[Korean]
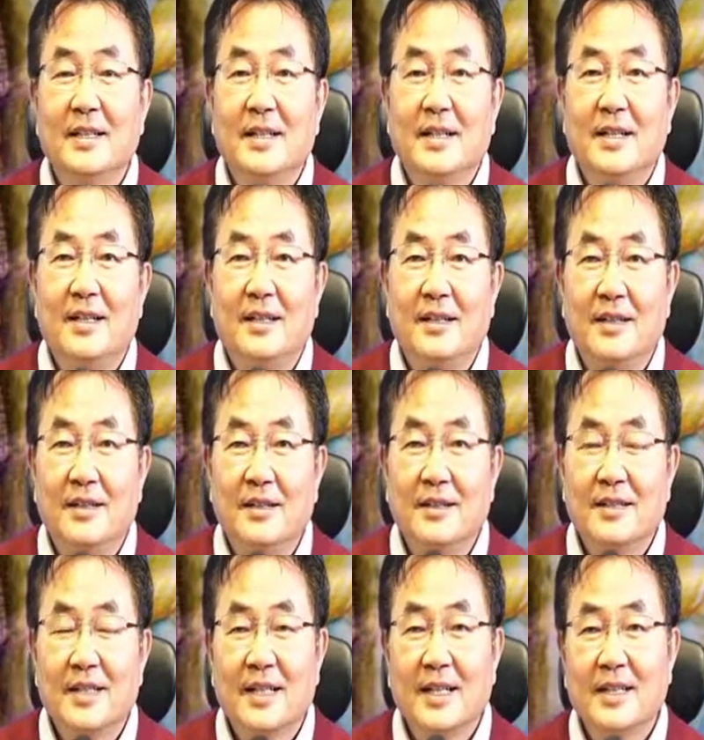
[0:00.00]
어,
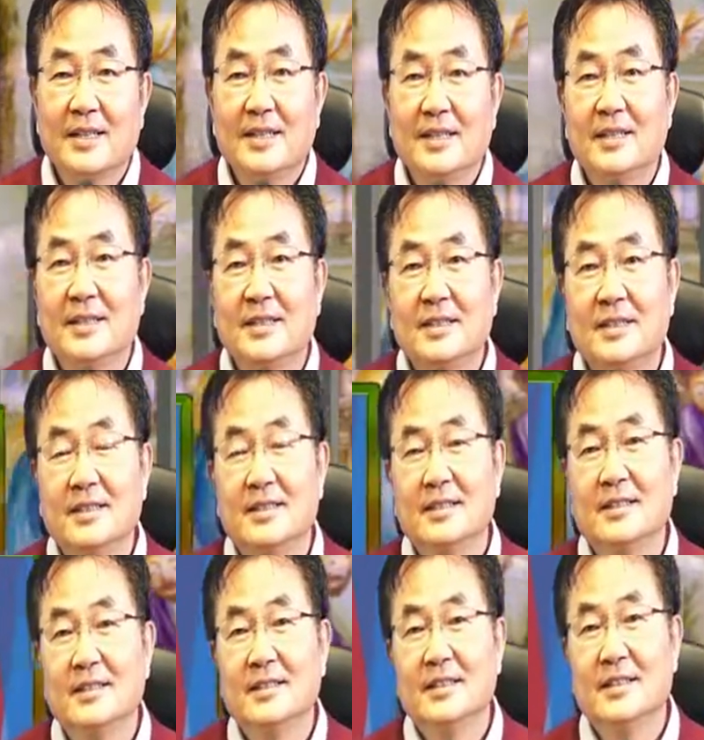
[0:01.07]
제가
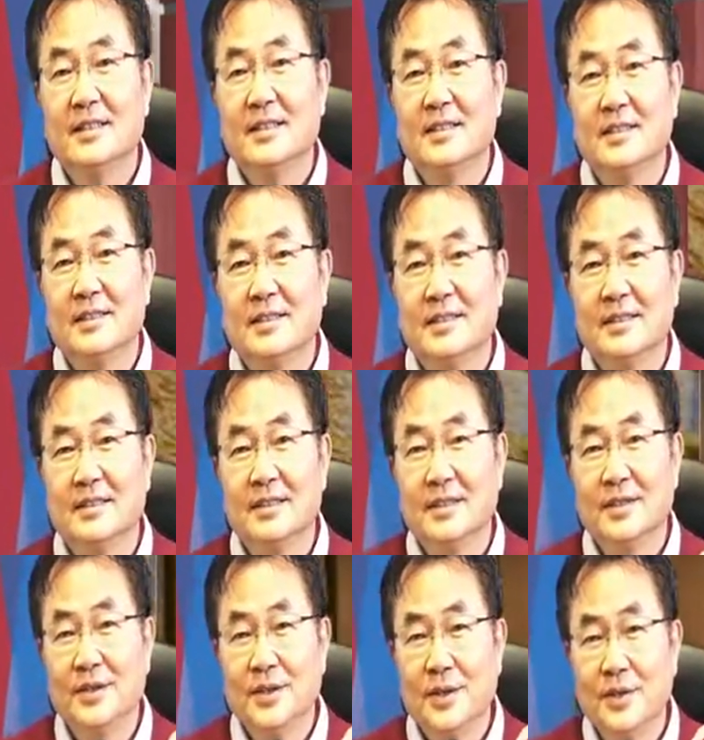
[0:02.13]
그, 어,
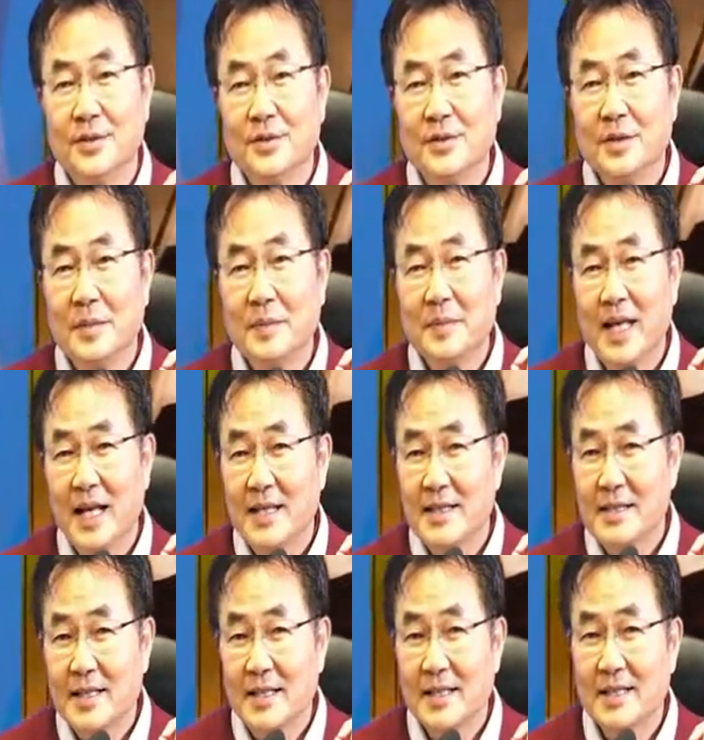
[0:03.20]
예수님
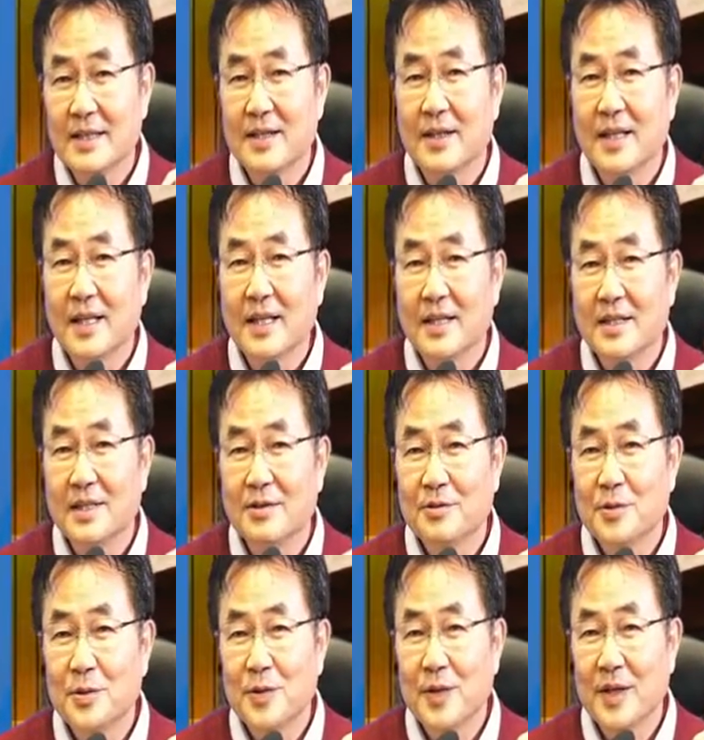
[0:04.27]
탄생 시절에
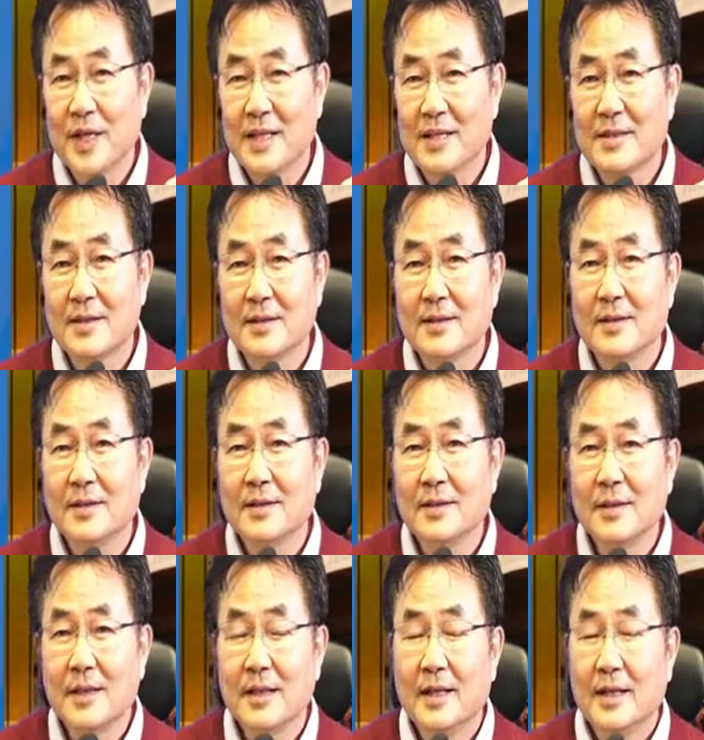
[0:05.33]
지구촌에
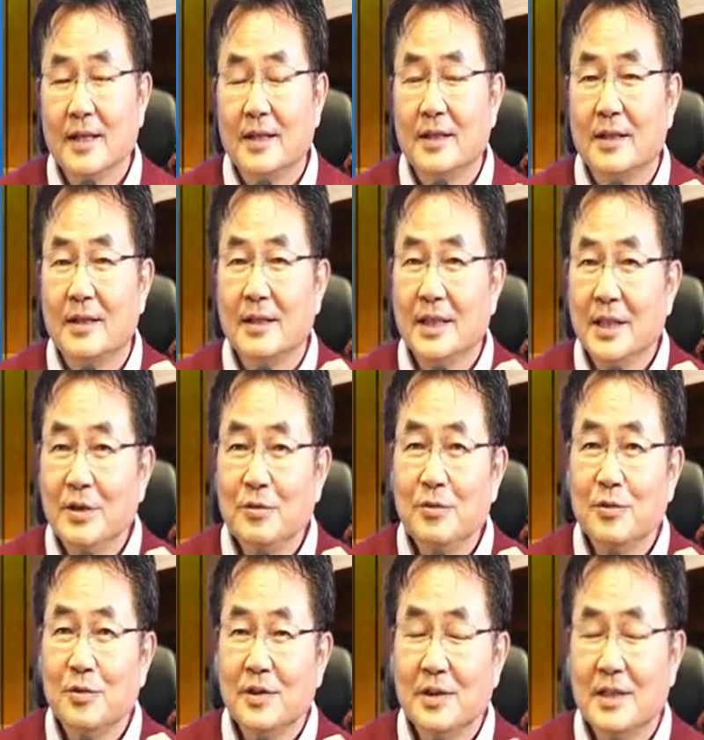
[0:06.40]
있었던 어,
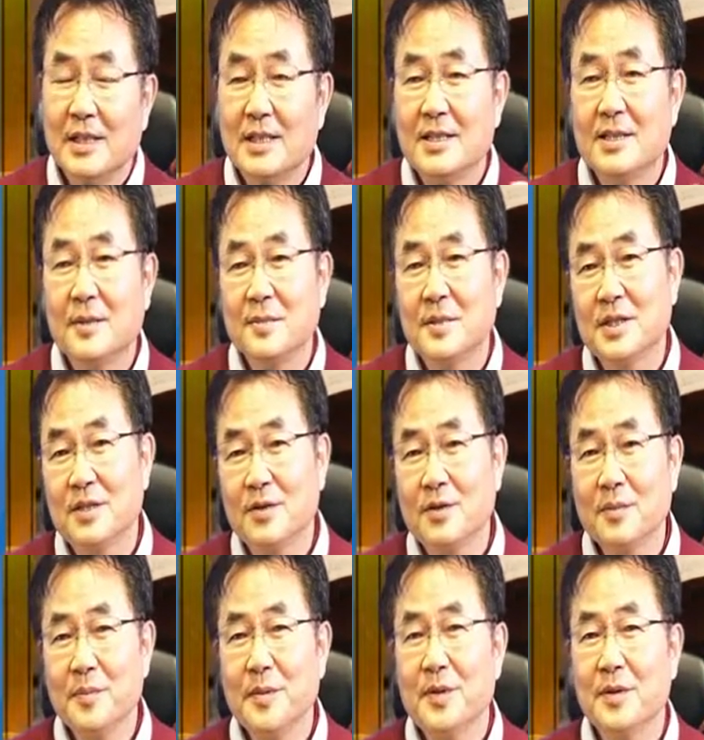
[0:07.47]
인구는
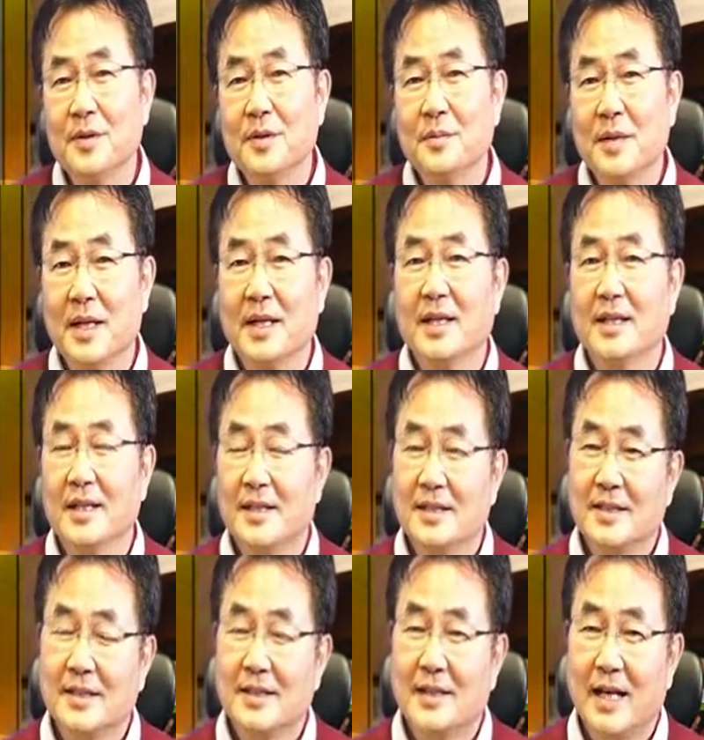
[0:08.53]
1.7억 명 밖에
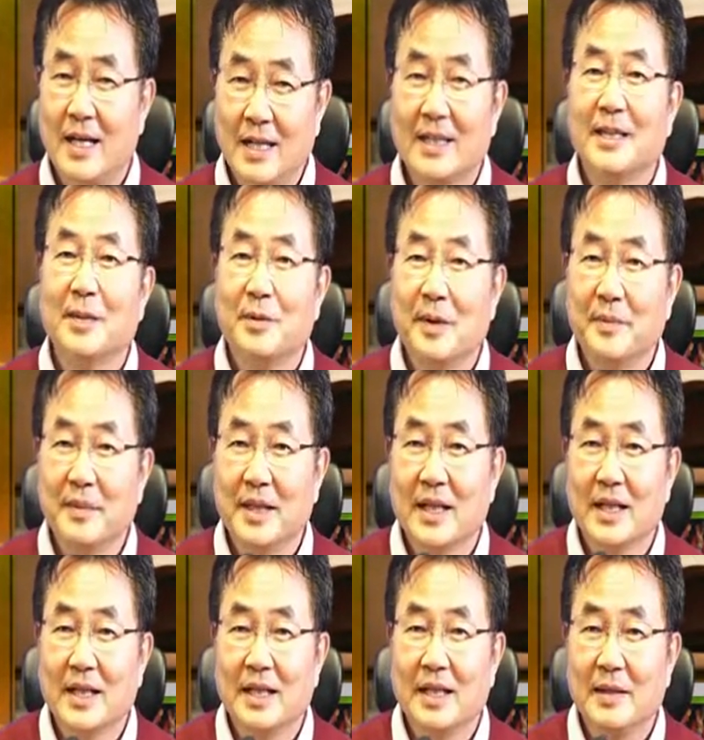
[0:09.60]
되지 않았다고
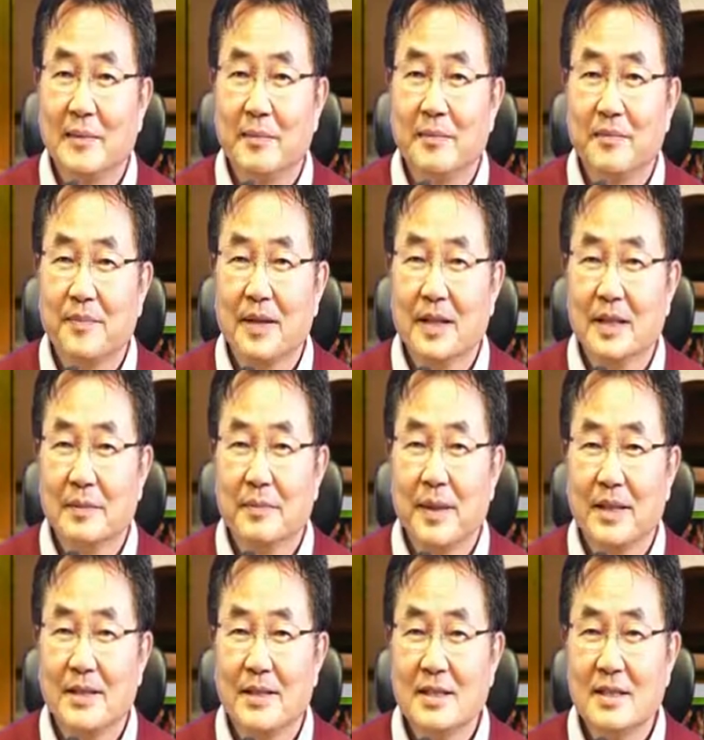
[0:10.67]
합니다.
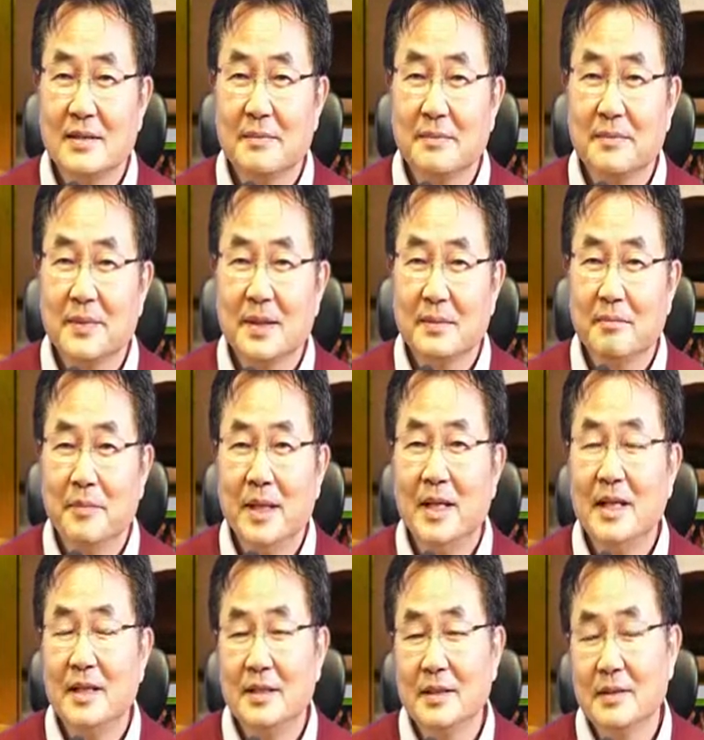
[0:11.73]

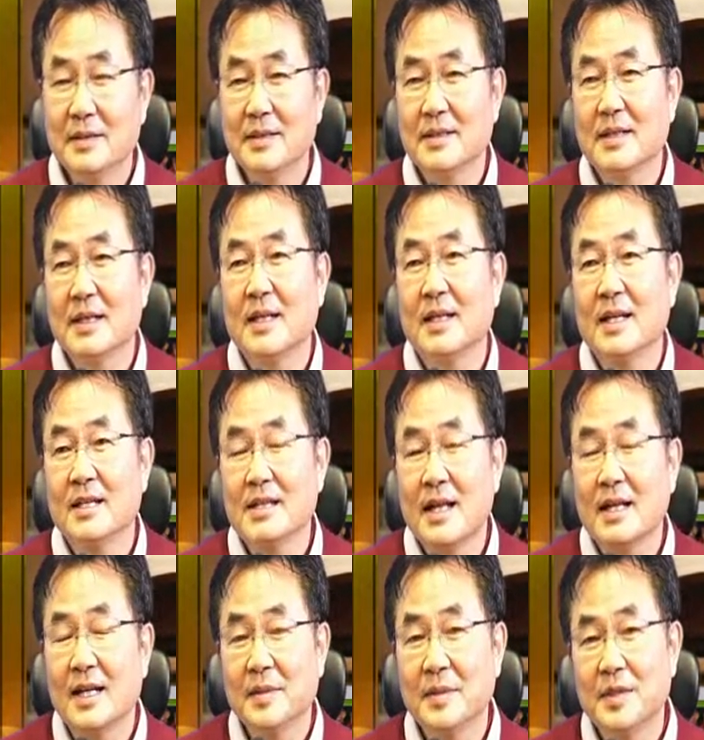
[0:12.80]
170밀리언의
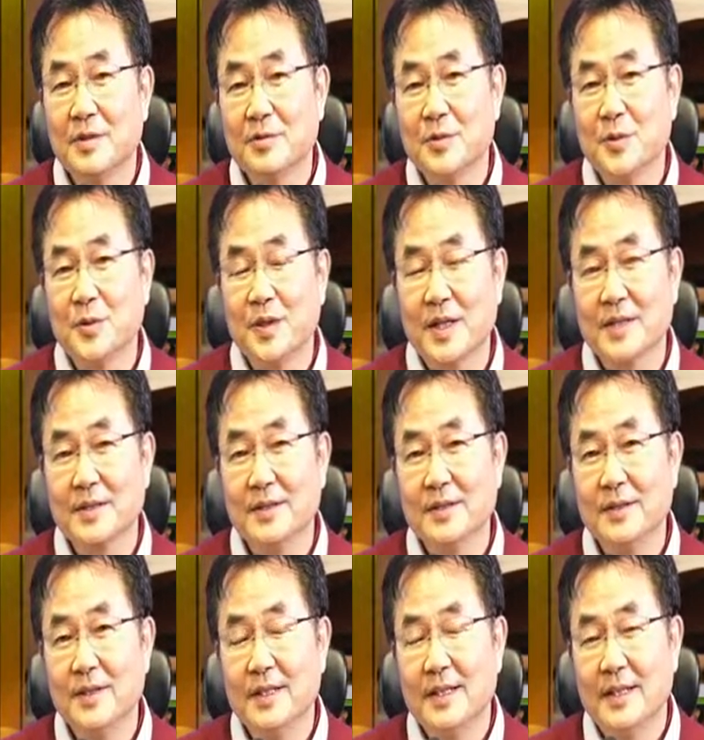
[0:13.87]
사람이
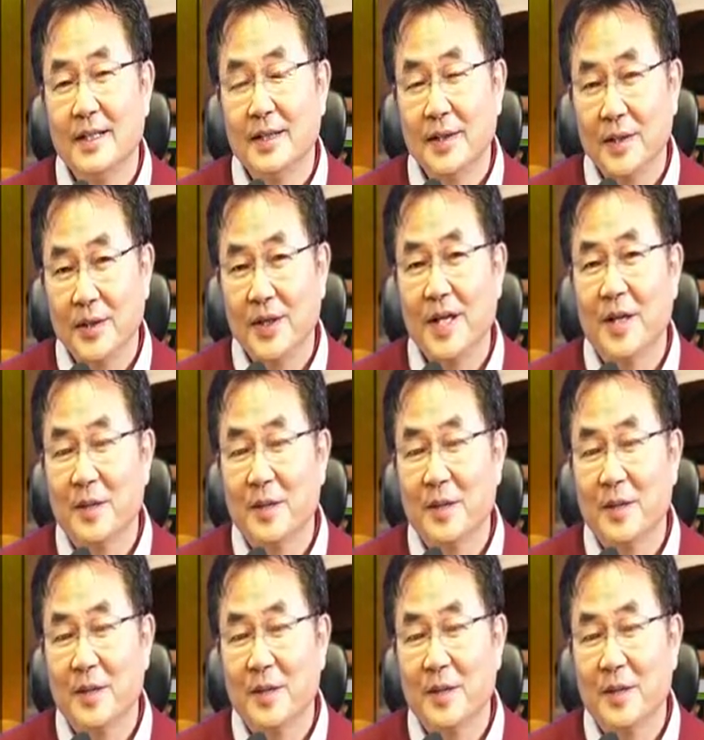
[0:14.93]
지구촌에서 회개하고